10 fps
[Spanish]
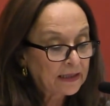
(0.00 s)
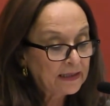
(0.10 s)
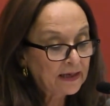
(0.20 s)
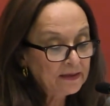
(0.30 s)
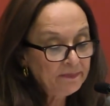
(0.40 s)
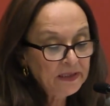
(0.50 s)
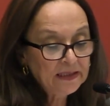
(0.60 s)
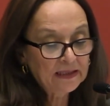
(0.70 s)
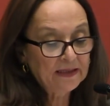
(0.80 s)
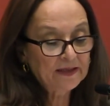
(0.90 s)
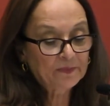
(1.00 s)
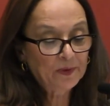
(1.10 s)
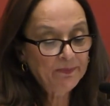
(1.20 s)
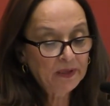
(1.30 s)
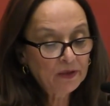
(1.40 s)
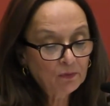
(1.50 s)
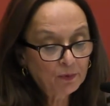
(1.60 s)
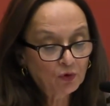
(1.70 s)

De ahí mi interés primero